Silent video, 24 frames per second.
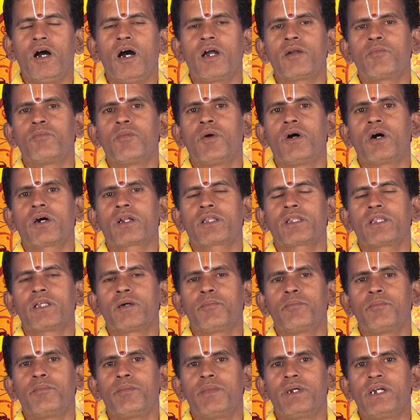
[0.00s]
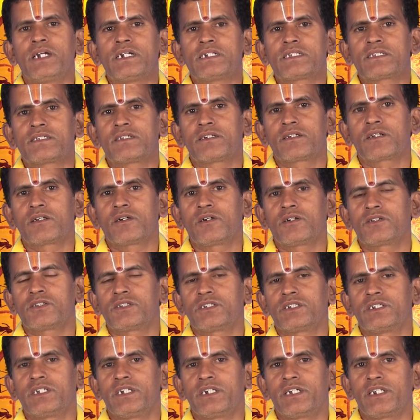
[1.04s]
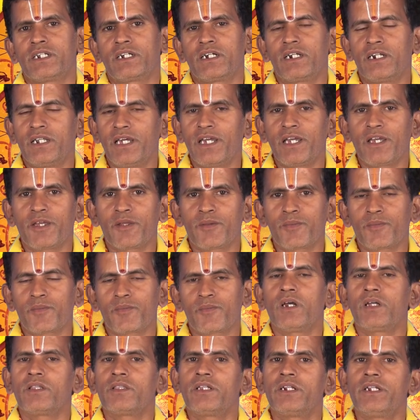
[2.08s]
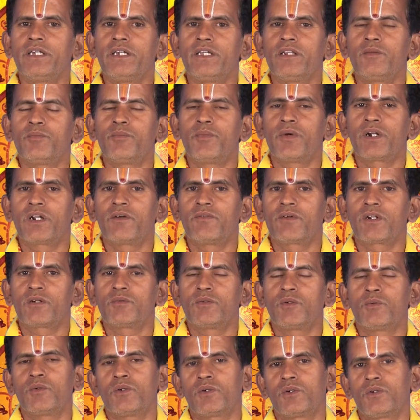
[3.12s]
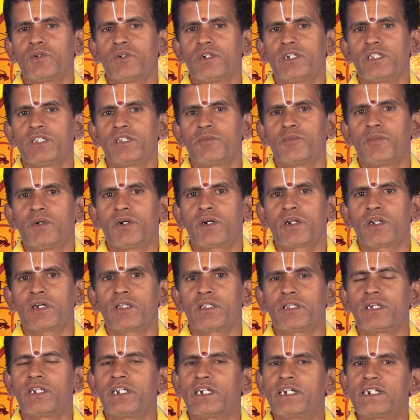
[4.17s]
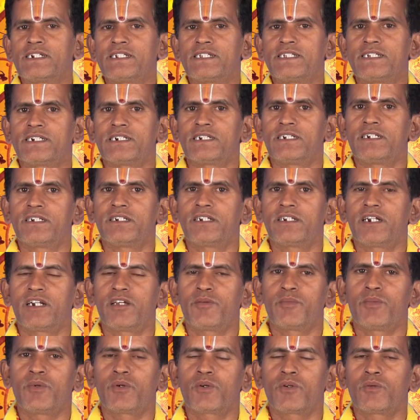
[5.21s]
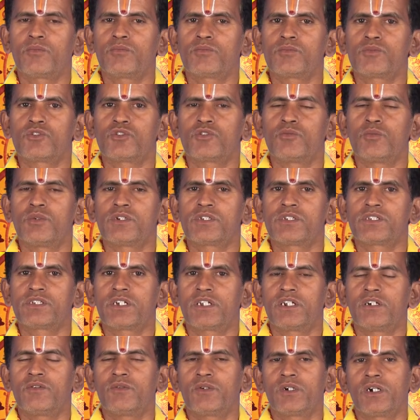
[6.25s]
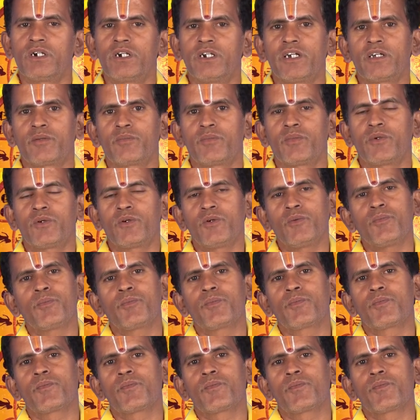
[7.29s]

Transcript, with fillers: அன்பார்ந்தம் மேசராசி நேயர்களே திடீர் பணபரவு உண்டு எதிர்பாராத நிகழ்ச்சிகள் நடைபெறும் சுப செலவுகள் ஏற்படும்